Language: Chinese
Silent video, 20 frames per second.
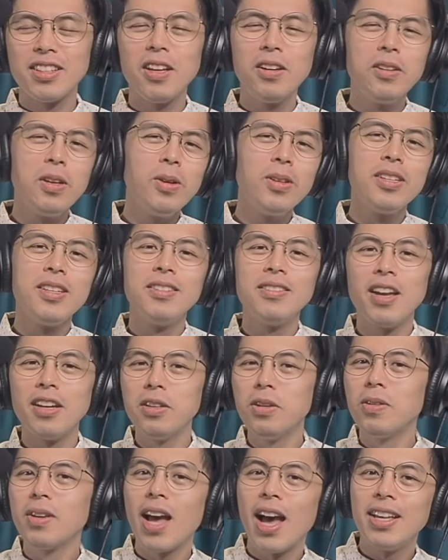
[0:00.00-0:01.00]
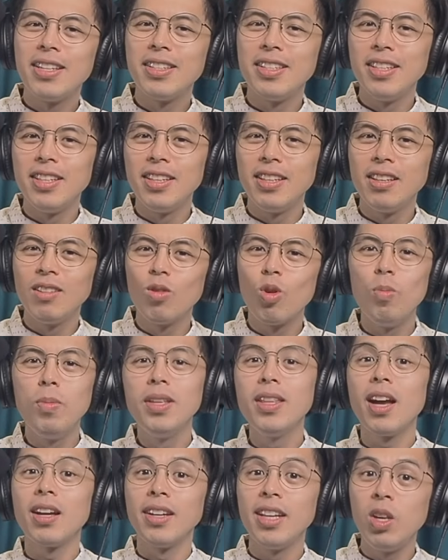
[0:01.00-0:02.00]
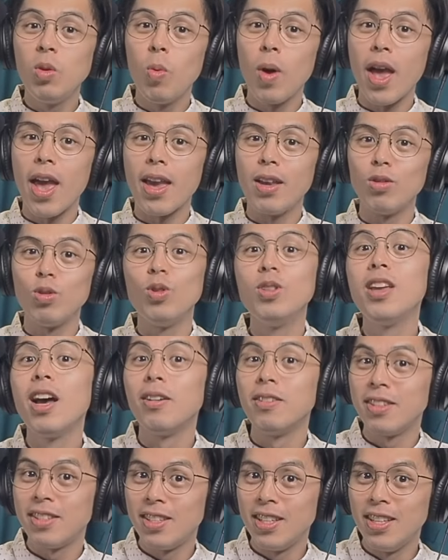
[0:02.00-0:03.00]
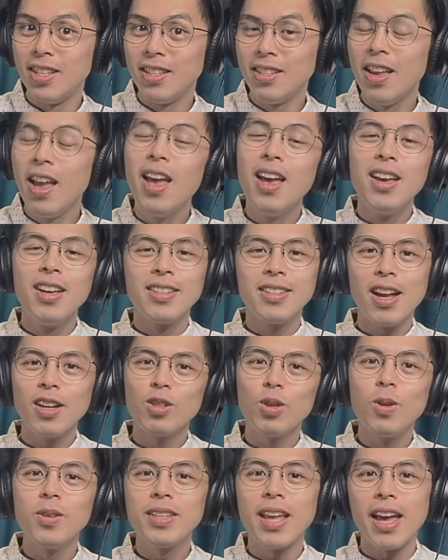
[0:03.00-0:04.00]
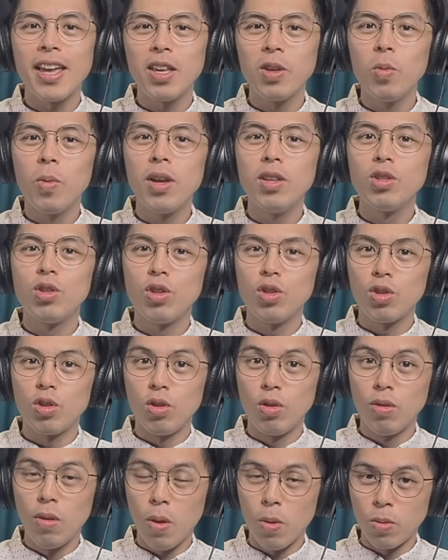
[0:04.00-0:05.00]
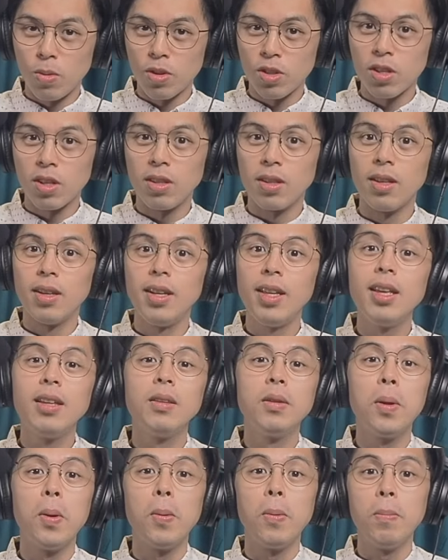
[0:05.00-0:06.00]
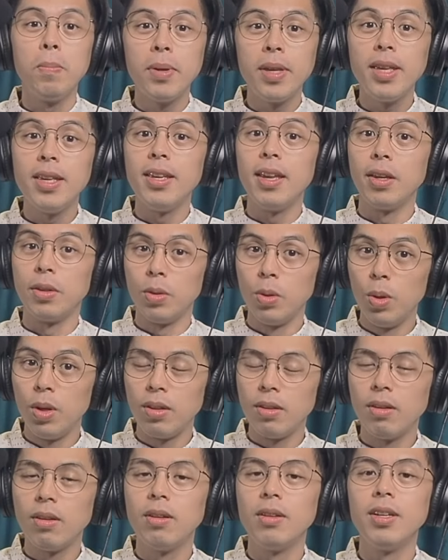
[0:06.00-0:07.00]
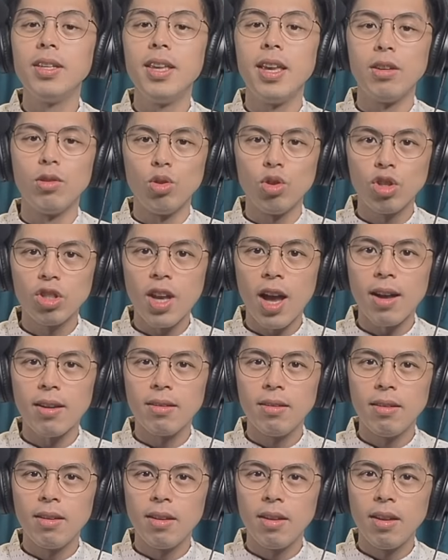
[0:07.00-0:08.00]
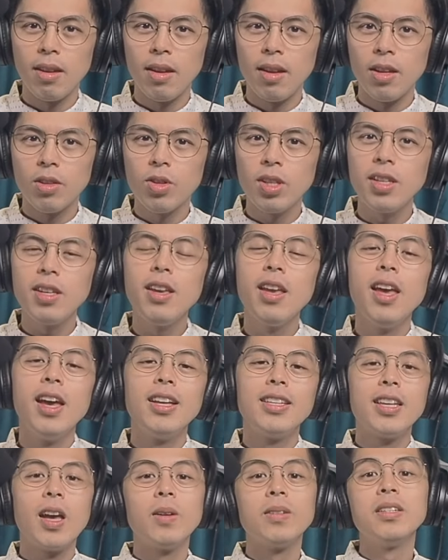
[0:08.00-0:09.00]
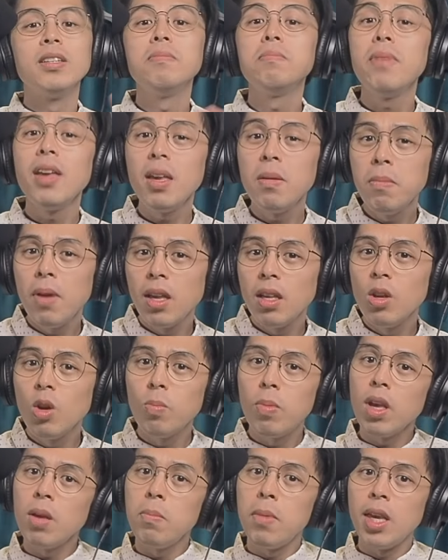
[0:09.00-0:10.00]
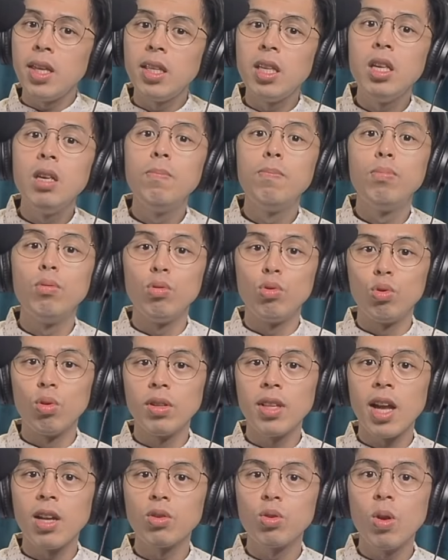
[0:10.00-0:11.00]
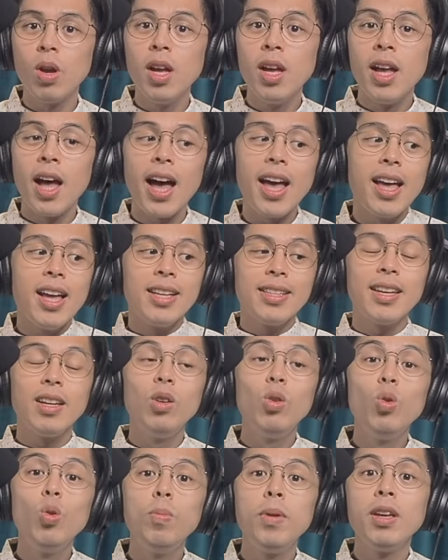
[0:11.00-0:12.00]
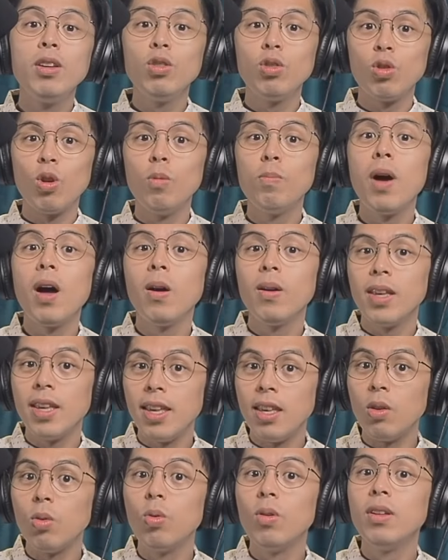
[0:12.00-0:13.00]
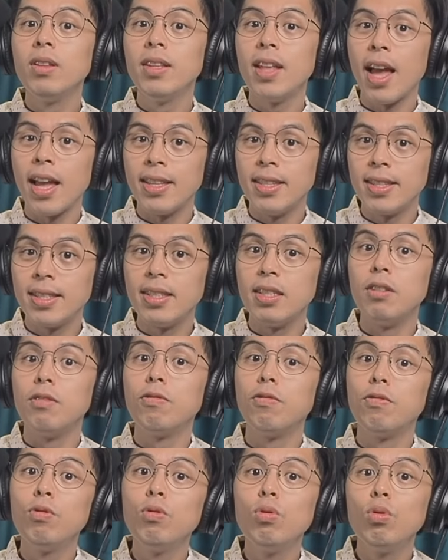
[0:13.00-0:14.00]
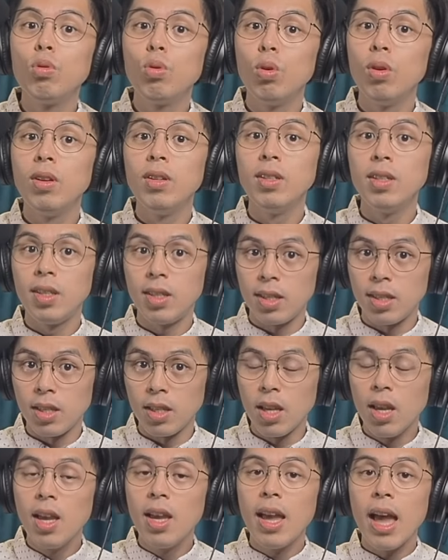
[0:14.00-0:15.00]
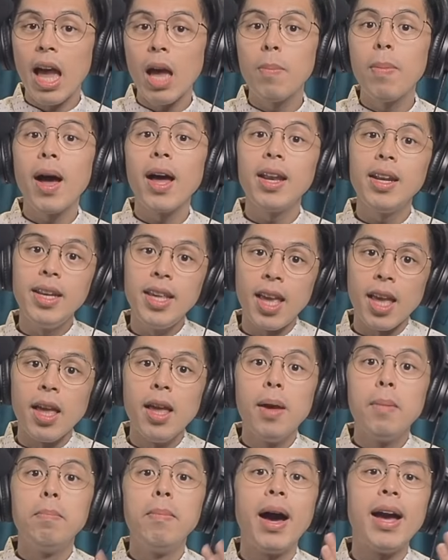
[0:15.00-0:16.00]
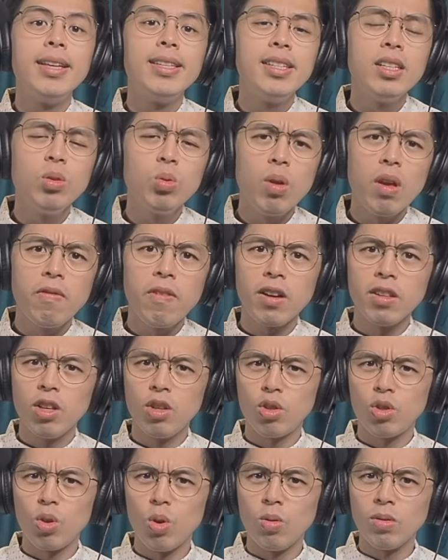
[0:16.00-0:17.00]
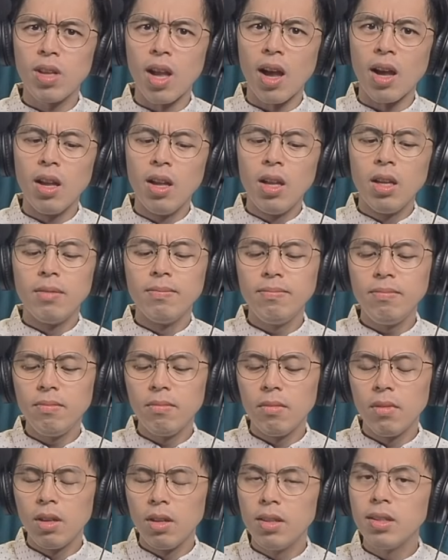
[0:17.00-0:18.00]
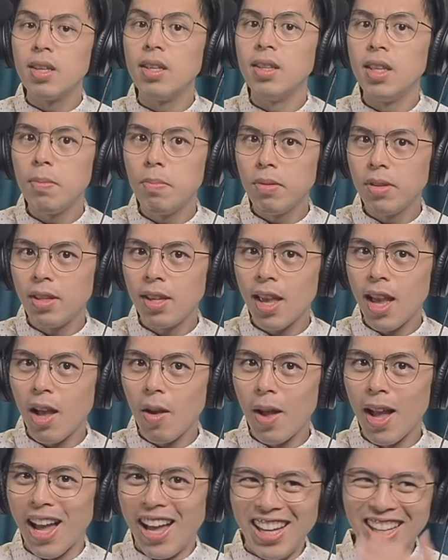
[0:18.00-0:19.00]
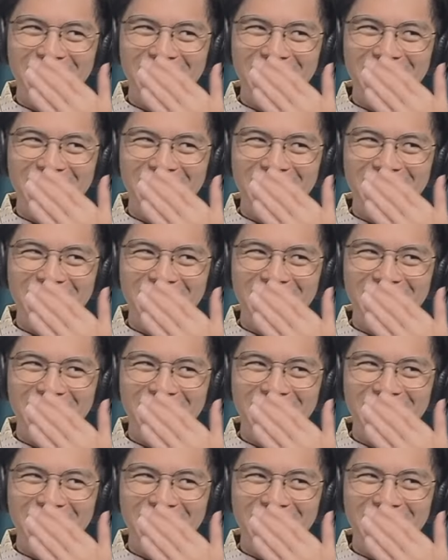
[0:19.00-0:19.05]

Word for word: 到又紧张又开心，国民党立委徐巧芯上周才因为支持统神的恋童癖言论而言上。最近，巧心妹妹又被媒体捕捉到，说啊，在路边熊抱已婚男子傅昆琪，还把脸埋进对方的胸膛。嗯，怎地不挑啊？